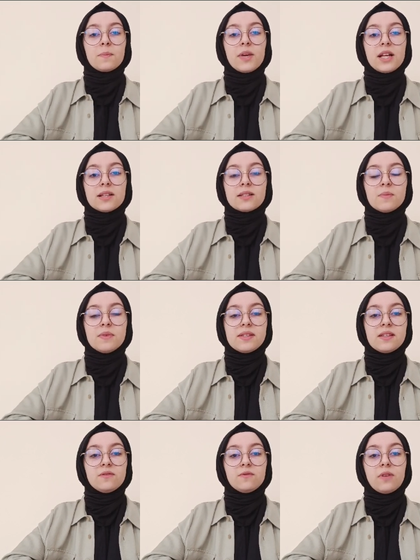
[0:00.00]

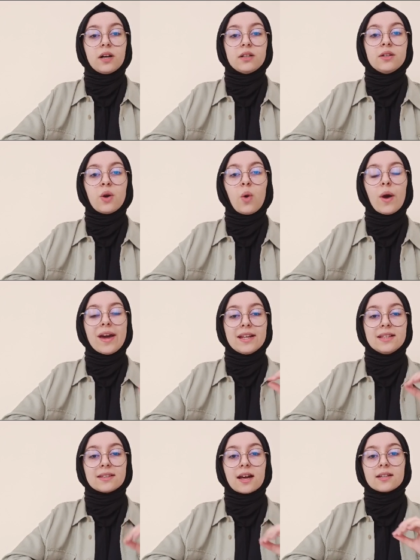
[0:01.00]
Milletimizin varı yoğu
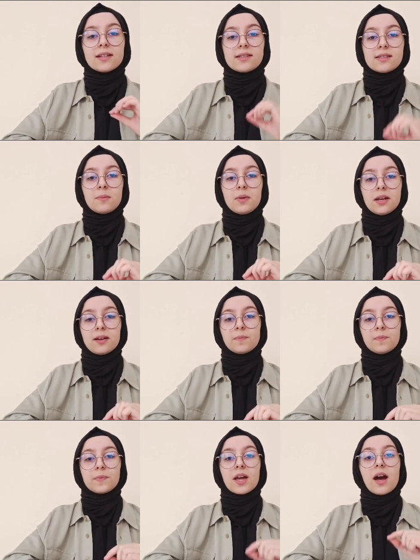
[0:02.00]
elinden gitse
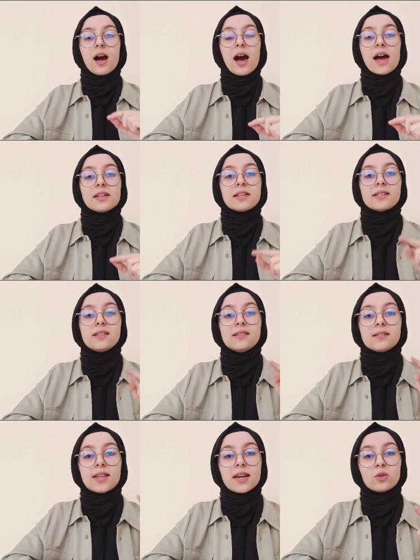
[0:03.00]
bile
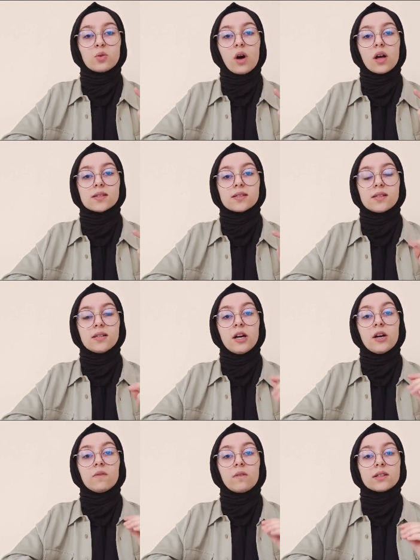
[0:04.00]
herkesin tek
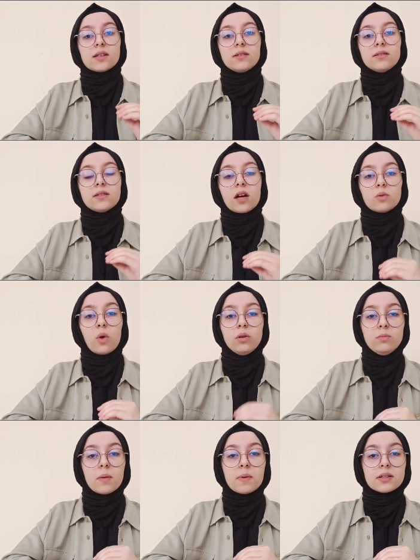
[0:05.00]
doğası vatanından
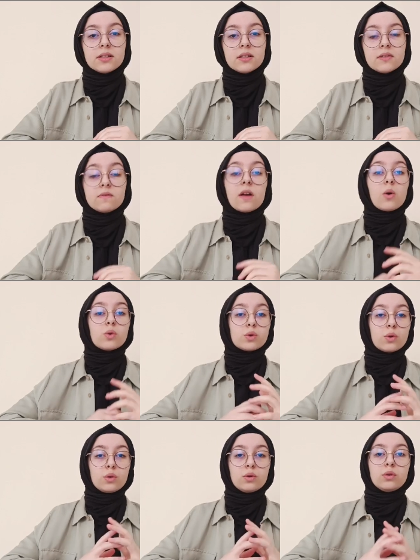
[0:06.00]
olmamak ve
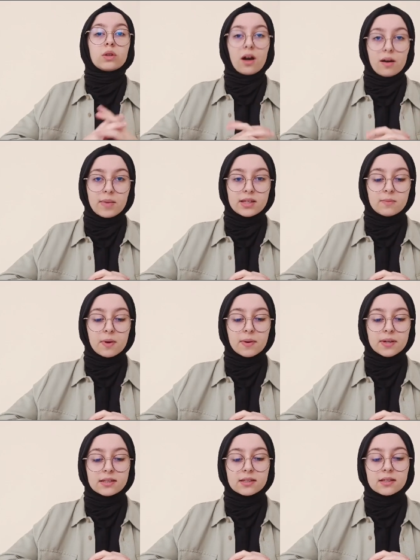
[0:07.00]
özgürlüğünü
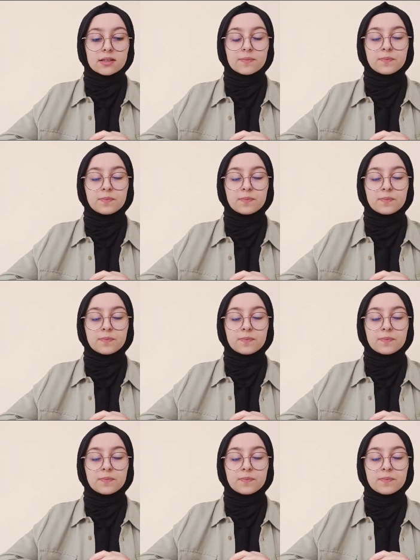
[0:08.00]
kaybetmemektir.